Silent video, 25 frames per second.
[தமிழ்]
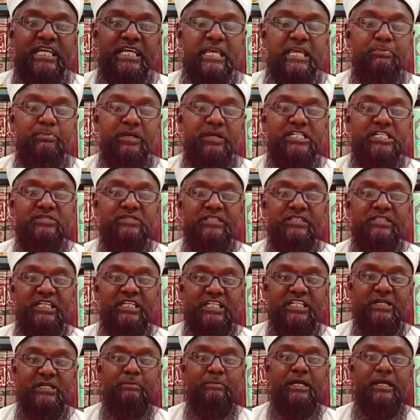
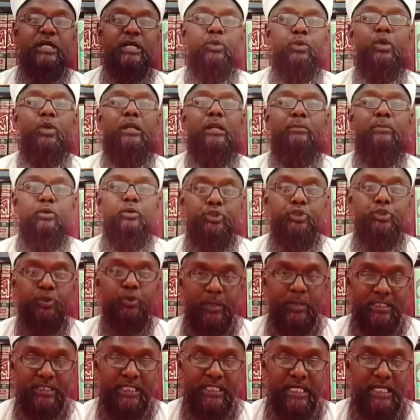கைப்பற்றுவதற்கு மலக்குல் மோத்து
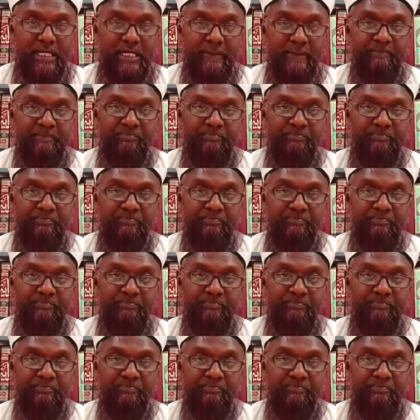வந்தார்